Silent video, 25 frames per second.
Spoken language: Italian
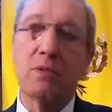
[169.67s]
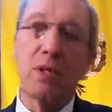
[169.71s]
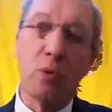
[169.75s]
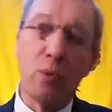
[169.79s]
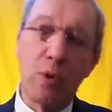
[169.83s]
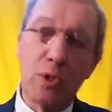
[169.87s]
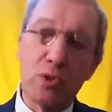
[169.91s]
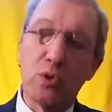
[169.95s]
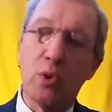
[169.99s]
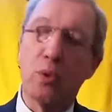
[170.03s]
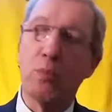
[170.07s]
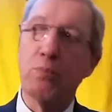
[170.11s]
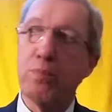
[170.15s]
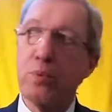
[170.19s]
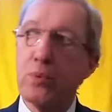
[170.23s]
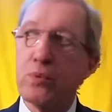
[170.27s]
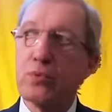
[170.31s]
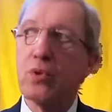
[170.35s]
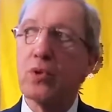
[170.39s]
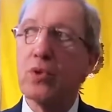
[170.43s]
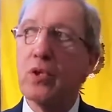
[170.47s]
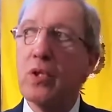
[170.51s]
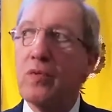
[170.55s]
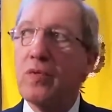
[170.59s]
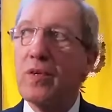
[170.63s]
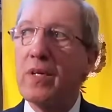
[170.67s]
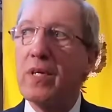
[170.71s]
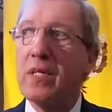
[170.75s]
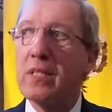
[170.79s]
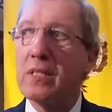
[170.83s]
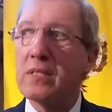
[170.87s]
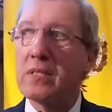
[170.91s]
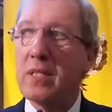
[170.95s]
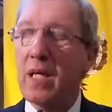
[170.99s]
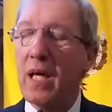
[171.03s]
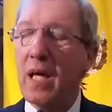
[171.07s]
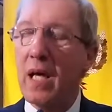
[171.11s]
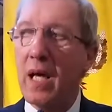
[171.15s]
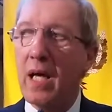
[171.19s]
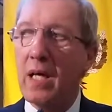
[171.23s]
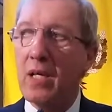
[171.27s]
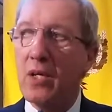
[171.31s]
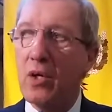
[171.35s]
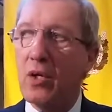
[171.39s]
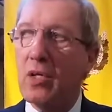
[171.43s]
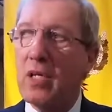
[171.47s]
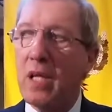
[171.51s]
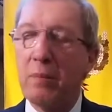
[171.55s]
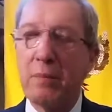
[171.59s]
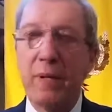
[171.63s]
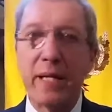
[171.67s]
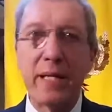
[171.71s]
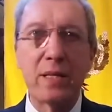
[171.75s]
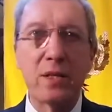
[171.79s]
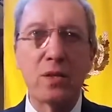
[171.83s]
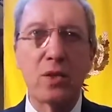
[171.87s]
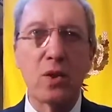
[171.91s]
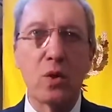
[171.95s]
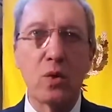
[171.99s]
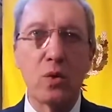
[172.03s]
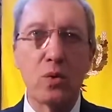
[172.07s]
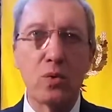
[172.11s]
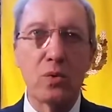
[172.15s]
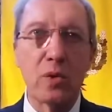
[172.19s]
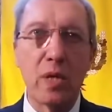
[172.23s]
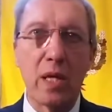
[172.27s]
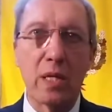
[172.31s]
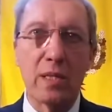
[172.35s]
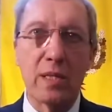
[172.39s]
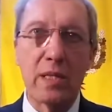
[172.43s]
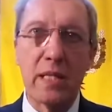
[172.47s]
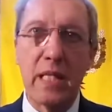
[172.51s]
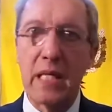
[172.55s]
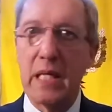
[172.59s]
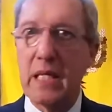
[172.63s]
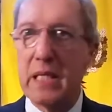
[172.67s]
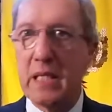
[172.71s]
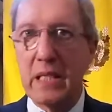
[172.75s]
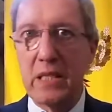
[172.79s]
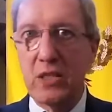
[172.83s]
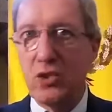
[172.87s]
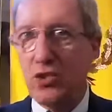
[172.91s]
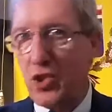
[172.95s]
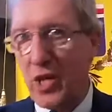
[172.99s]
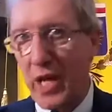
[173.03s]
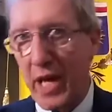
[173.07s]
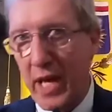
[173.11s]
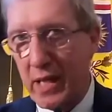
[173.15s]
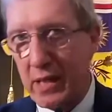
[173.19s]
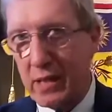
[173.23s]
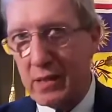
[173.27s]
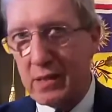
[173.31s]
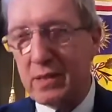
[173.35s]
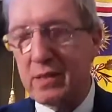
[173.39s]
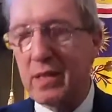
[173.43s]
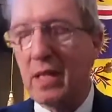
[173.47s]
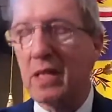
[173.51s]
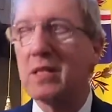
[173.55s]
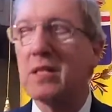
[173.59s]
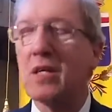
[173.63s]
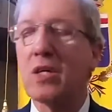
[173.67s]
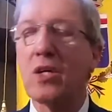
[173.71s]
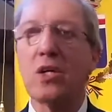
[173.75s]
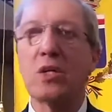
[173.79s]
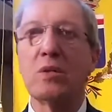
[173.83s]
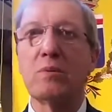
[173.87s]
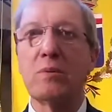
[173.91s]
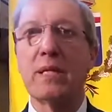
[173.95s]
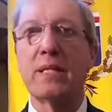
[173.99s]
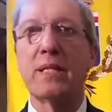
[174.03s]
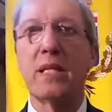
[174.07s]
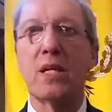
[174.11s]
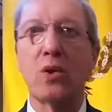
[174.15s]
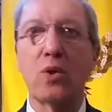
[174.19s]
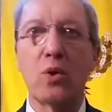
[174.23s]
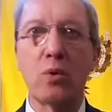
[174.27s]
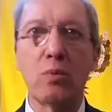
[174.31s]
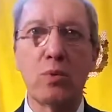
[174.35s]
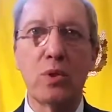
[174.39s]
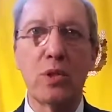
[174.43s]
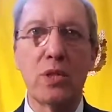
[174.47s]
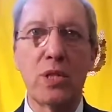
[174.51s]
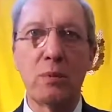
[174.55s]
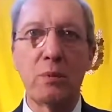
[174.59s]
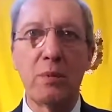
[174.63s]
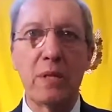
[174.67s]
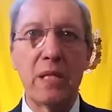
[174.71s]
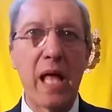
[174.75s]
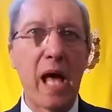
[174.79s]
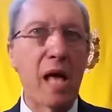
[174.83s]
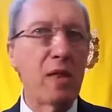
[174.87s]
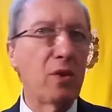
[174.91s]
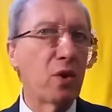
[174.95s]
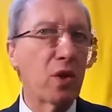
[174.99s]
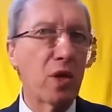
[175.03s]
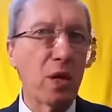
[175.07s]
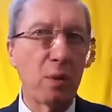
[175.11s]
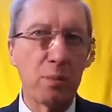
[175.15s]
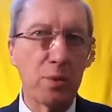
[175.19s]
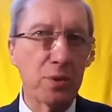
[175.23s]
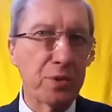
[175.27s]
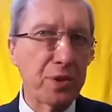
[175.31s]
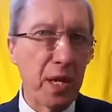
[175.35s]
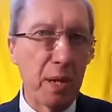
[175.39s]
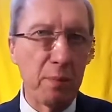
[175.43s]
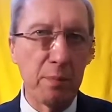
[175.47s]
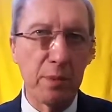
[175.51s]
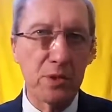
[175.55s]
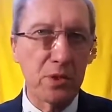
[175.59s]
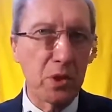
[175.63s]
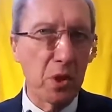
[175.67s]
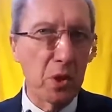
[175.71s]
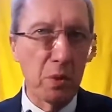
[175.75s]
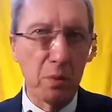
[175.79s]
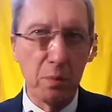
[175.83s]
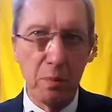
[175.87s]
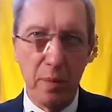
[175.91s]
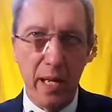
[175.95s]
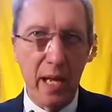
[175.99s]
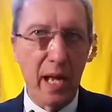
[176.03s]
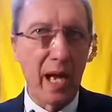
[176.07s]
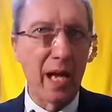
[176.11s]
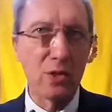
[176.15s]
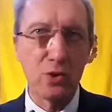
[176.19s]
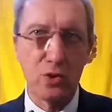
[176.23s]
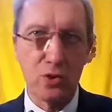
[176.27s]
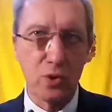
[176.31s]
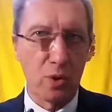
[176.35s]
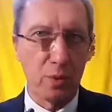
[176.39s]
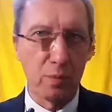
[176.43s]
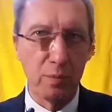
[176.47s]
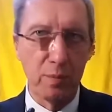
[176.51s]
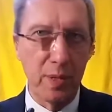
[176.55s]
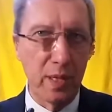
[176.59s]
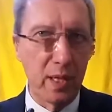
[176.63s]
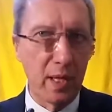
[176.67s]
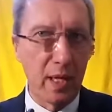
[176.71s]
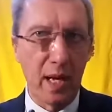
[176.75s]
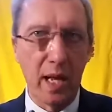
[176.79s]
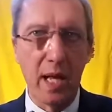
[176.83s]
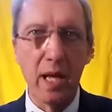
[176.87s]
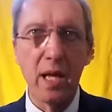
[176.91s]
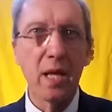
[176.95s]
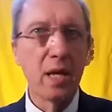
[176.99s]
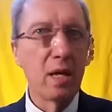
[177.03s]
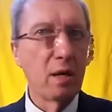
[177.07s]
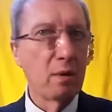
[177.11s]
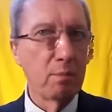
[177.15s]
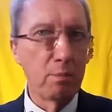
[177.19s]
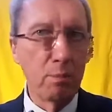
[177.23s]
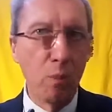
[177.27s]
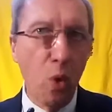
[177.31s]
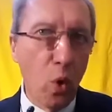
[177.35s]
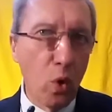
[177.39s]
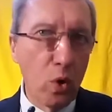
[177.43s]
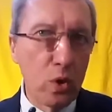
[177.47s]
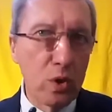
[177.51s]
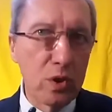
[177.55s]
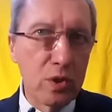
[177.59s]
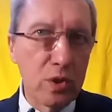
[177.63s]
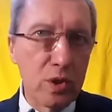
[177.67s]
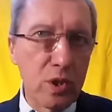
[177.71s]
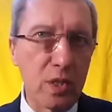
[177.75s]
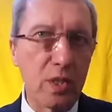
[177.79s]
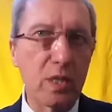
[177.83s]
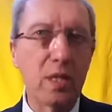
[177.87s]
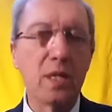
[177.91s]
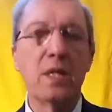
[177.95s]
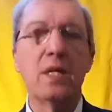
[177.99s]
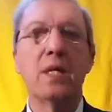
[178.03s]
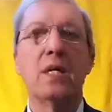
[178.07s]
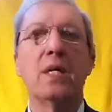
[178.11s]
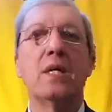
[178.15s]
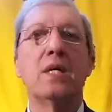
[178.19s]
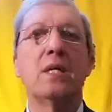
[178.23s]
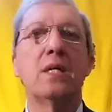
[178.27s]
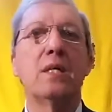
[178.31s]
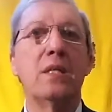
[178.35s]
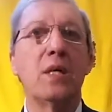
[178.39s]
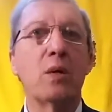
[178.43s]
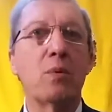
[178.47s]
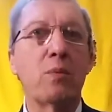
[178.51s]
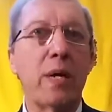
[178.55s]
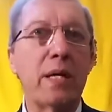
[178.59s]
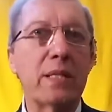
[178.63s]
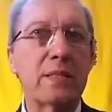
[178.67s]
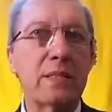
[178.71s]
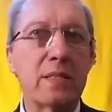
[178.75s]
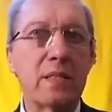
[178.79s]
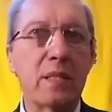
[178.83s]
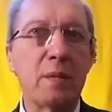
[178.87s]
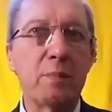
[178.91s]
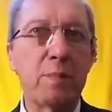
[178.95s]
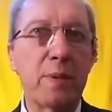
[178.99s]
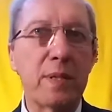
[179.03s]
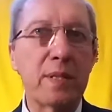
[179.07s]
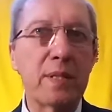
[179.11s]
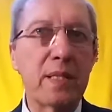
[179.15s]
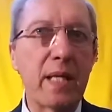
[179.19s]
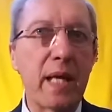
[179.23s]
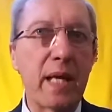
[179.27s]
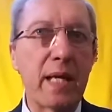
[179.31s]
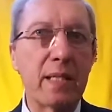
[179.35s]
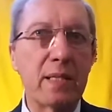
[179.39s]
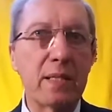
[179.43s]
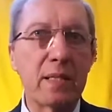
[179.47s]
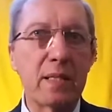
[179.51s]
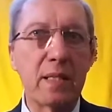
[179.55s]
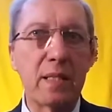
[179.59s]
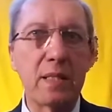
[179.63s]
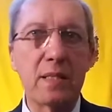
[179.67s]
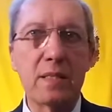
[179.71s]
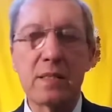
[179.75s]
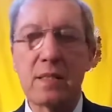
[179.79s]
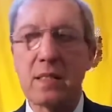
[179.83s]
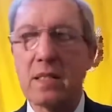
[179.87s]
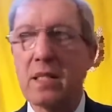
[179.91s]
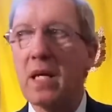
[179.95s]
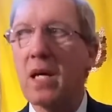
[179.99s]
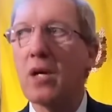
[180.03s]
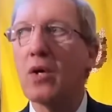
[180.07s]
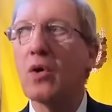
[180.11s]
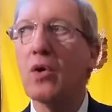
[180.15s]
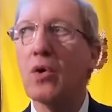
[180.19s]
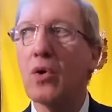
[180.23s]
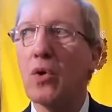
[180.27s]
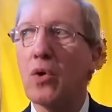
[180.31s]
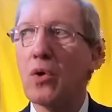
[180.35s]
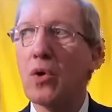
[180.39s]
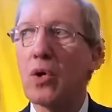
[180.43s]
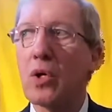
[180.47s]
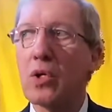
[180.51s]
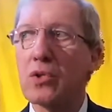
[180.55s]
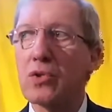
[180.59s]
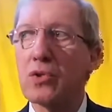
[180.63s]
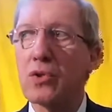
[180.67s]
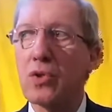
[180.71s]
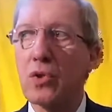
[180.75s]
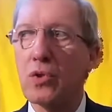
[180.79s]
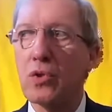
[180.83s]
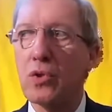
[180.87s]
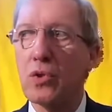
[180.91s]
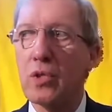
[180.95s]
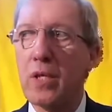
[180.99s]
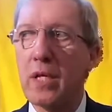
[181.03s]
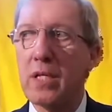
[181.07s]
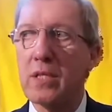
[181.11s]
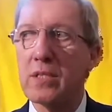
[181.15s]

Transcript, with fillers: Da questo punto di vista io lamento una negligenza, secondo me, del Comune di Milano che potrebbe, secondo me, assorbire molti di questi dipendenti, sia coloro che sono